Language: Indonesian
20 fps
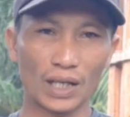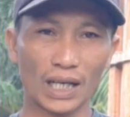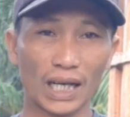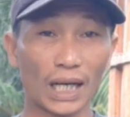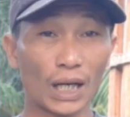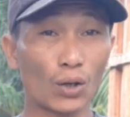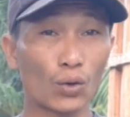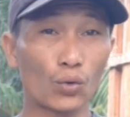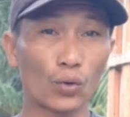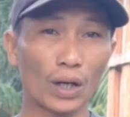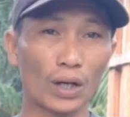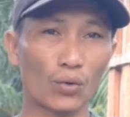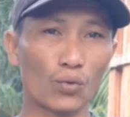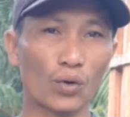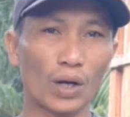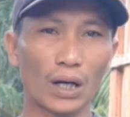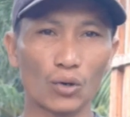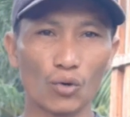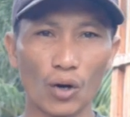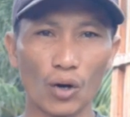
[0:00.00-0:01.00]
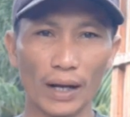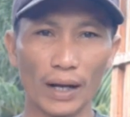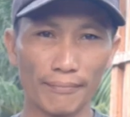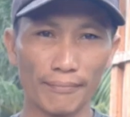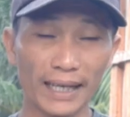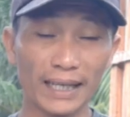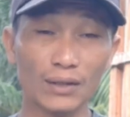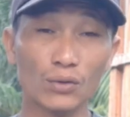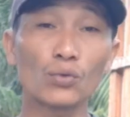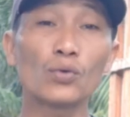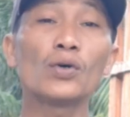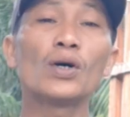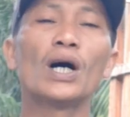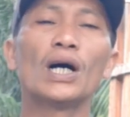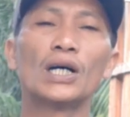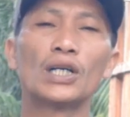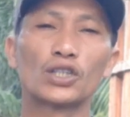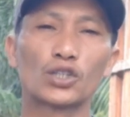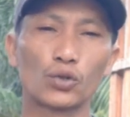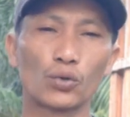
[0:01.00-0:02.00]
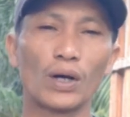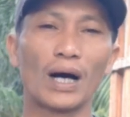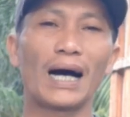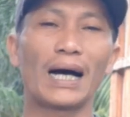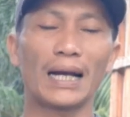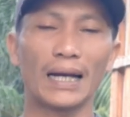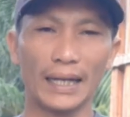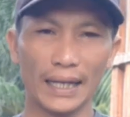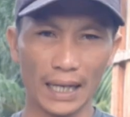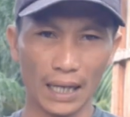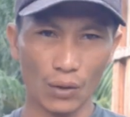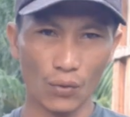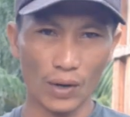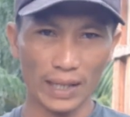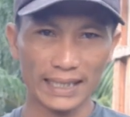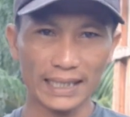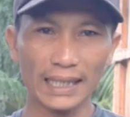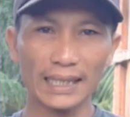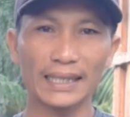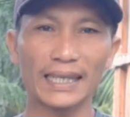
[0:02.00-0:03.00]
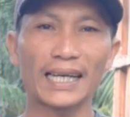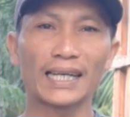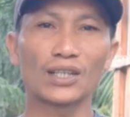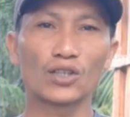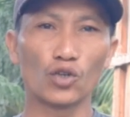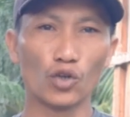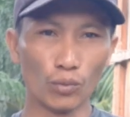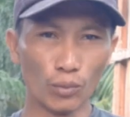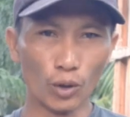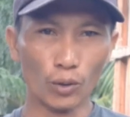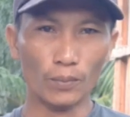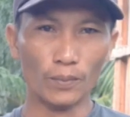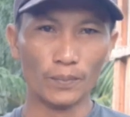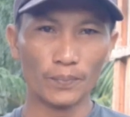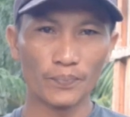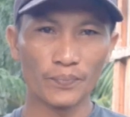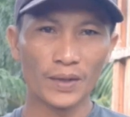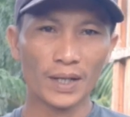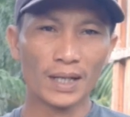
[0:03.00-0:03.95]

Kalau kurang-kurang dua ember itu sudah hal yang wajar dan umum.